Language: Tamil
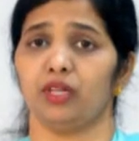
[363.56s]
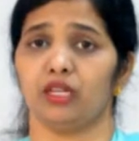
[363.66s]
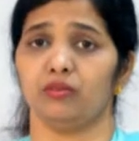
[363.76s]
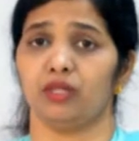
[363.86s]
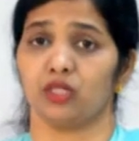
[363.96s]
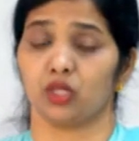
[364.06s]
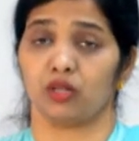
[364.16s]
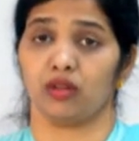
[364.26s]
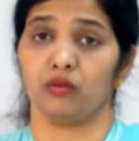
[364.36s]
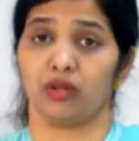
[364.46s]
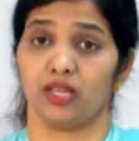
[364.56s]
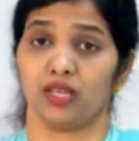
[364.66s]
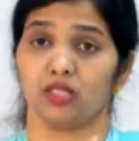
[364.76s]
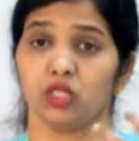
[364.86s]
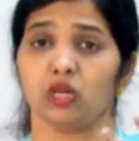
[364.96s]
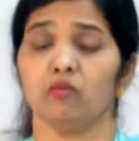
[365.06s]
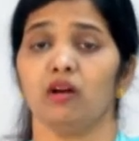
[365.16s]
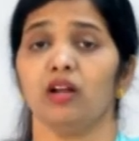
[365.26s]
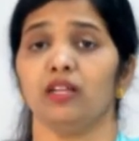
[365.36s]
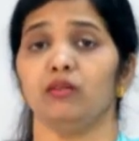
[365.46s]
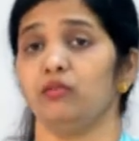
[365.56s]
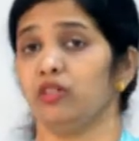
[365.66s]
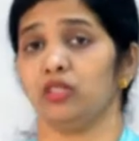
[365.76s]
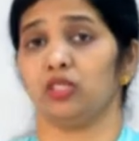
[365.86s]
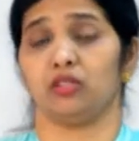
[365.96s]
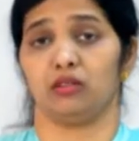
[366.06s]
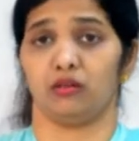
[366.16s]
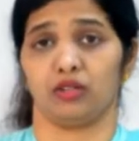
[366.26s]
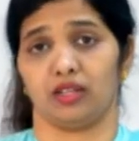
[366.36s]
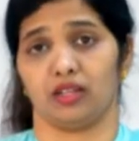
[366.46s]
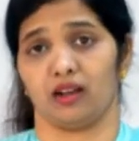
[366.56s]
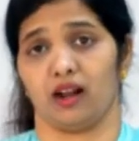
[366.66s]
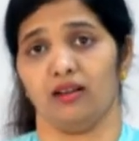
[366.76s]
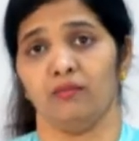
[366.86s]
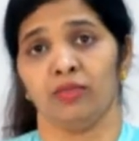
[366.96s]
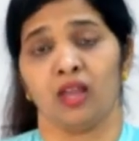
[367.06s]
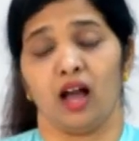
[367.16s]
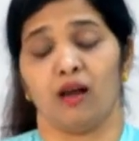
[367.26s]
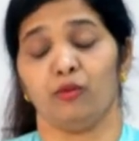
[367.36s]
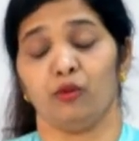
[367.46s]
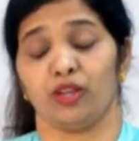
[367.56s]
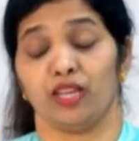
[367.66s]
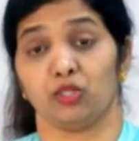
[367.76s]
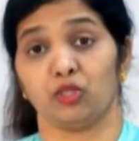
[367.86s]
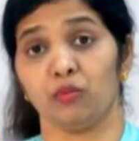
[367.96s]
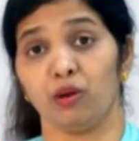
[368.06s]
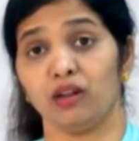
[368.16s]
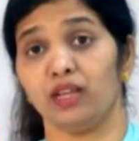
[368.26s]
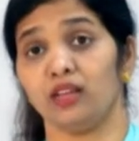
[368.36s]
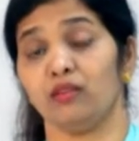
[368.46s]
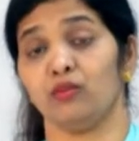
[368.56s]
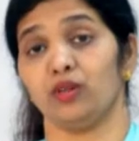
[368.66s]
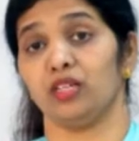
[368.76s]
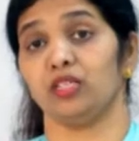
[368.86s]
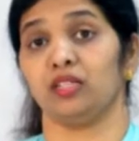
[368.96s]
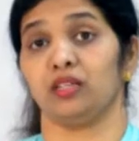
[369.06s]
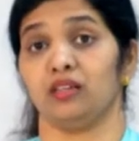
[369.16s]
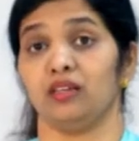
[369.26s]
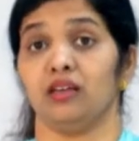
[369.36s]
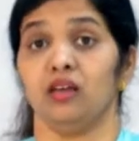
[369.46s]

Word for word: வேண்டும் என்று சொல்லி ஒரு எஜமாட்டி முயற்சித்து கொண்டிருக்கிறாள் அப்போது ஒரு எஜமாட்டியின் முயற்சிக்கு